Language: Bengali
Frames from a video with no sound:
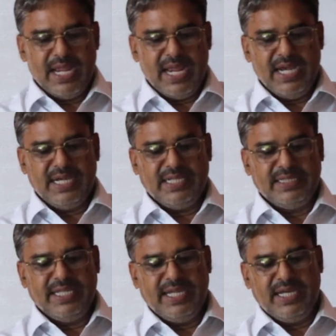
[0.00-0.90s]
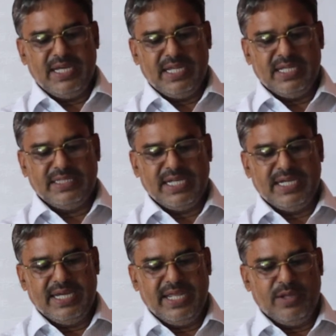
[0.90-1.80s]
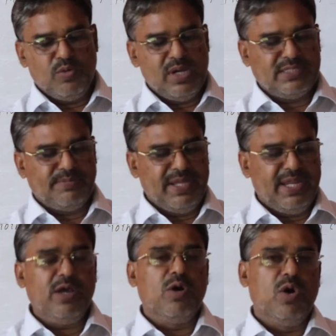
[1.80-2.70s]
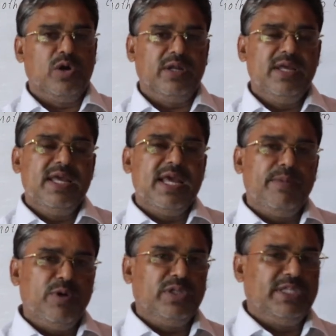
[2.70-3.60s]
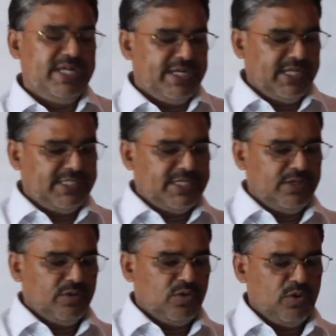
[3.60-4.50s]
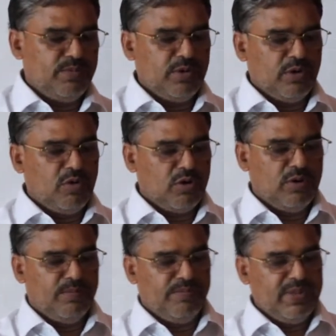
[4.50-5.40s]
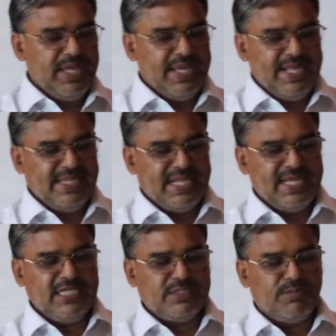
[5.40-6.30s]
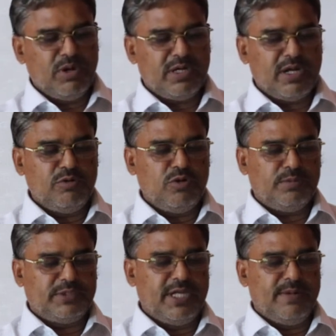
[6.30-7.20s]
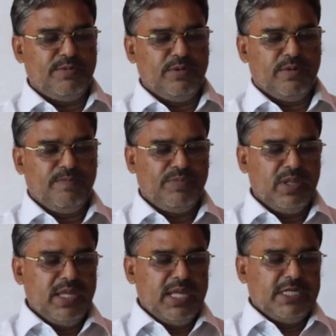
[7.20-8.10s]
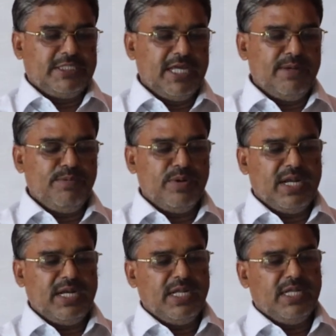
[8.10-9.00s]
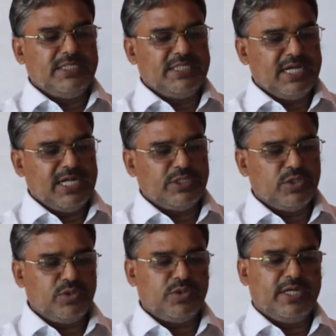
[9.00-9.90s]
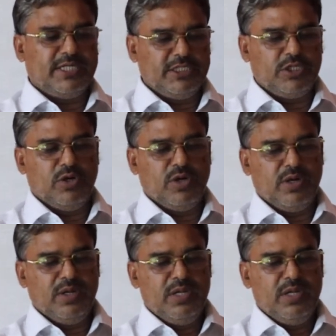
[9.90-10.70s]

অ্যান্ড দে দ্য ডে ওয়াজ ভেরি হট এবং দিনটি ছিল খুব গরম ইন দ্য স্মল টাউন অফ শেরপুর শেরপুরের জেলার ছোট্ট একটি শহর